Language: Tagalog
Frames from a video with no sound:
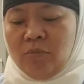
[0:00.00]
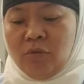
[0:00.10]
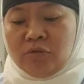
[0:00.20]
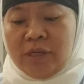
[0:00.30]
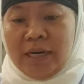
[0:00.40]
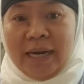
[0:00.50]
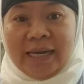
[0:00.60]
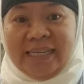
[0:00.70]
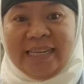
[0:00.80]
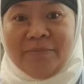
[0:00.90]
Buti na
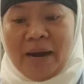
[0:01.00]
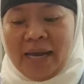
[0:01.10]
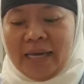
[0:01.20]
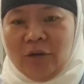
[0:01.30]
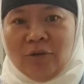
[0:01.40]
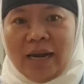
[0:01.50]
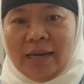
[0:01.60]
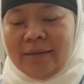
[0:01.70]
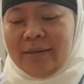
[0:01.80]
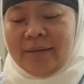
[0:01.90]
lang hindi malaki yung
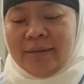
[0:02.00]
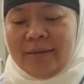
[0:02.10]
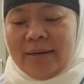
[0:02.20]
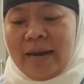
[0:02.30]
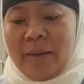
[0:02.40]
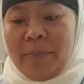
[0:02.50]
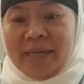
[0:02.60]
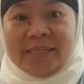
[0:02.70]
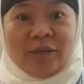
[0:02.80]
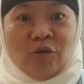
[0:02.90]
la
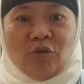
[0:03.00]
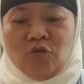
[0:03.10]
labas ko.